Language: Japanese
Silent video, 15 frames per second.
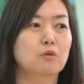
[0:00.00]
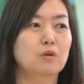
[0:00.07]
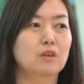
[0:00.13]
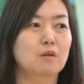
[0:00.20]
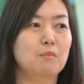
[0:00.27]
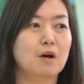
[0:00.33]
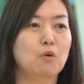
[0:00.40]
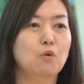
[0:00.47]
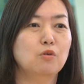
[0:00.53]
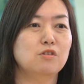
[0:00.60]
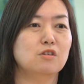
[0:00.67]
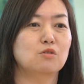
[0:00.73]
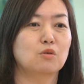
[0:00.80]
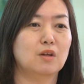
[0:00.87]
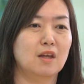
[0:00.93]
ういったまあ個
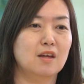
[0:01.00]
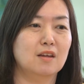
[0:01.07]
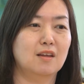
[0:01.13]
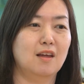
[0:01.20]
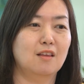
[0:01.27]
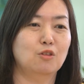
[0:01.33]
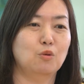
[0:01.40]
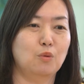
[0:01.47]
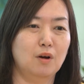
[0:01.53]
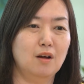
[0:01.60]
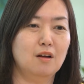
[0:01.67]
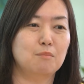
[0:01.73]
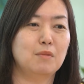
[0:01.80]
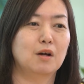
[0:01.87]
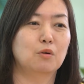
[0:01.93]
人の経験と
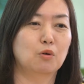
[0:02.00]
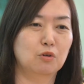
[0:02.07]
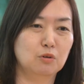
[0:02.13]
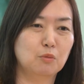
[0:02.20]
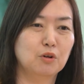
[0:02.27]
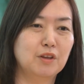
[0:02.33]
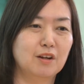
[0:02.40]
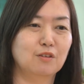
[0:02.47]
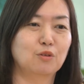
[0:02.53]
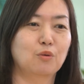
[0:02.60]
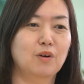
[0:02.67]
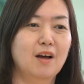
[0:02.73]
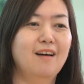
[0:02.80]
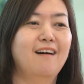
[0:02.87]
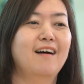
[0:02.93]
か、まあ、ロールモデルと
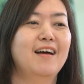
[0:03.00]
か、